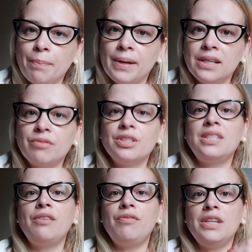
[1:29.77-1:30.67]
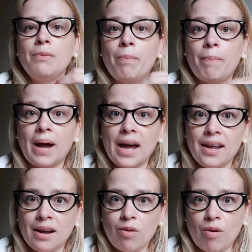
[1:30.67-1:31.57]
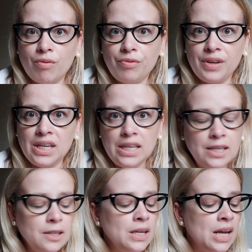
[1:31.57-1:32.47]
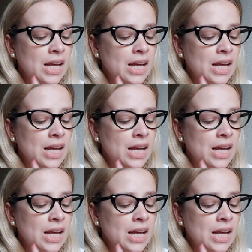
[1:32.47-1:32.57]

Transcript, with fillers: a pena você vir para conferir.